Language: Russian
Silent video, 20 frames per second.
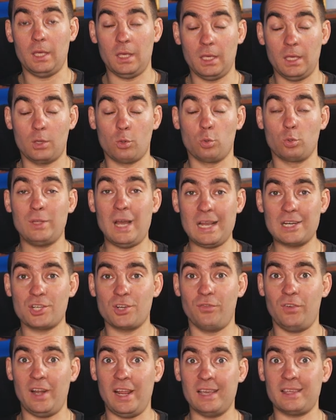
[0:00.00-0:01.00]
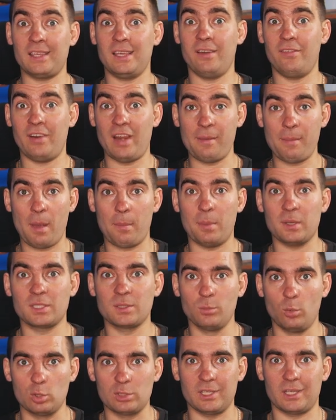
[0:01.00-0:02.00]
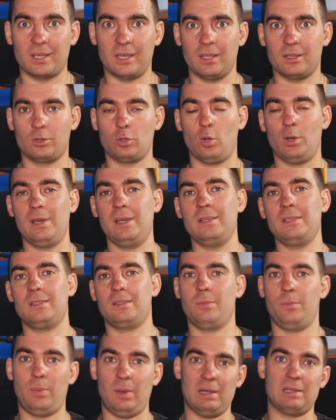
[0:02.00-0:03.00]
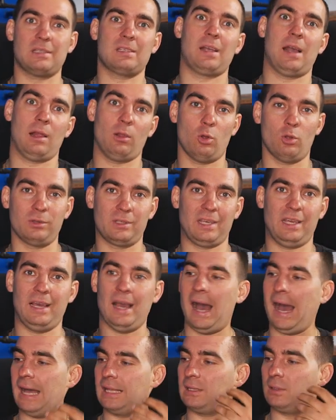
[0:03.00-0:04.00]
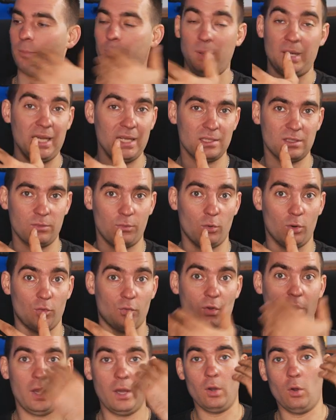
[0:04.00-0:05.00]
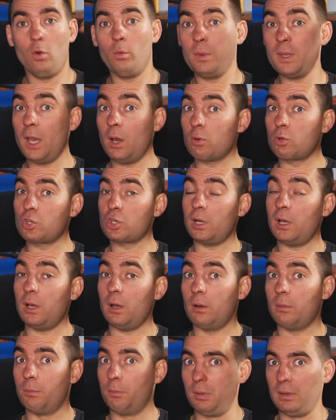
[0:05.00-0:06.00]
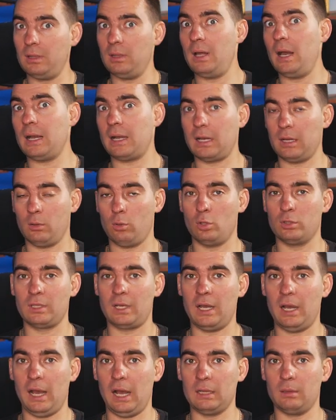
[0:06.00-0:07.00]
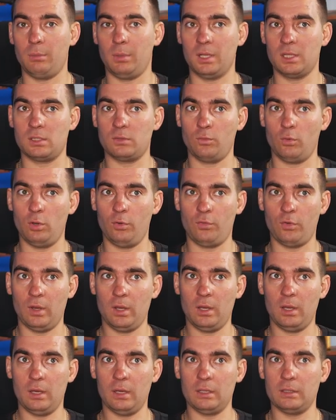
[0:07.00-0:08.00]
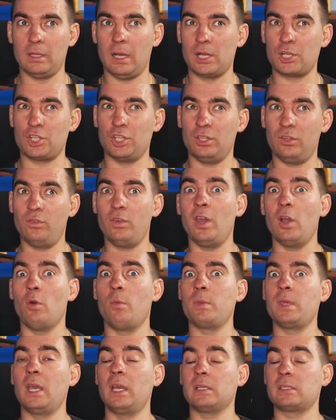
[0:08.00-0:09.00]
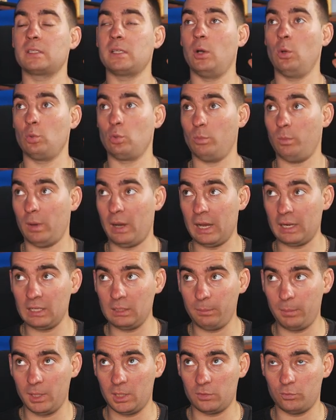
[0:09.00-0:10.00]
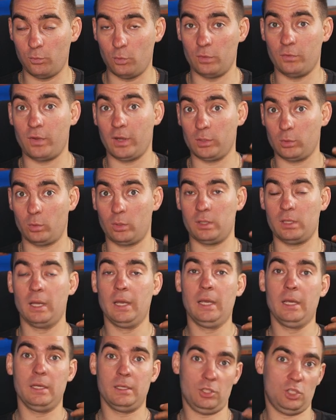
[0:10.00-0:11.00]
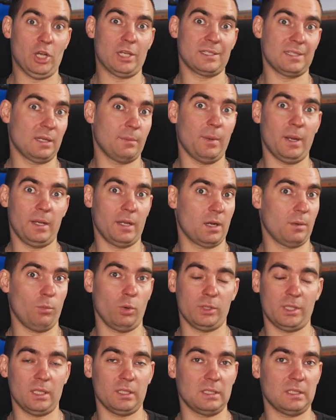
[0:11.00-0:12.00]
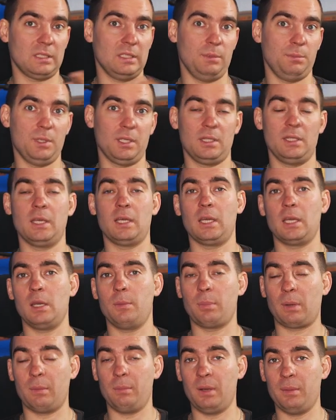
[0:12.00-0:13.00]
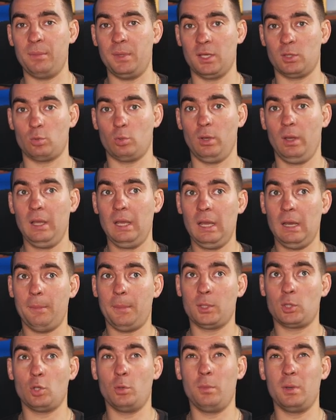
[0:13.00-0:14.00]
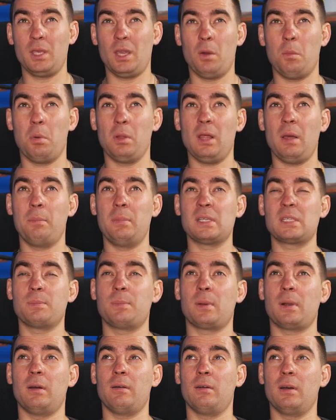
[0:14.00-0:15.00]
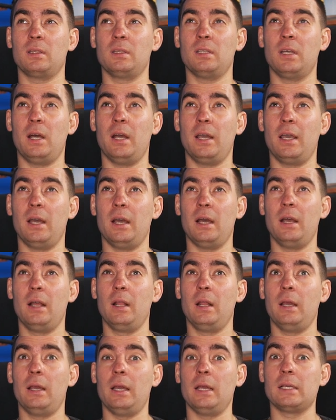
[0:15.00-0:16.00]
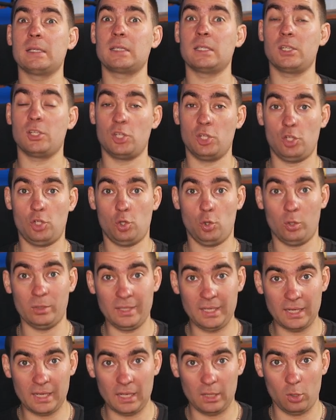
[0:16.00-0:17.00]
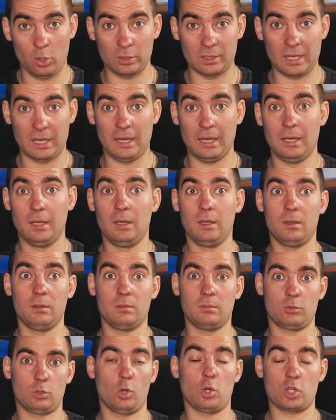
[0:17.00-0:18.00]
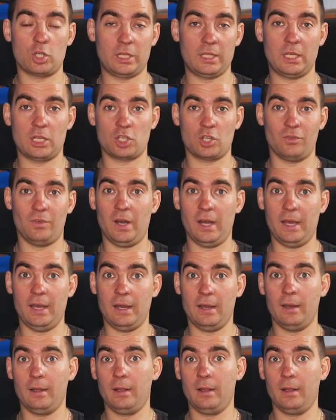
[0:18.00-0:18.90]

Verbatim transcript: И куда же в летнее время без музыки, то есть без колонки от Блицвульф? У меня уже была колонка от Блицвульф, даже две. У меня есть саундбар от Блицвульф, который сейчас нормально работает, с ним никаких проблем нету. Потом у меня была беспроводная э, защищенная колонка, тоже она живая.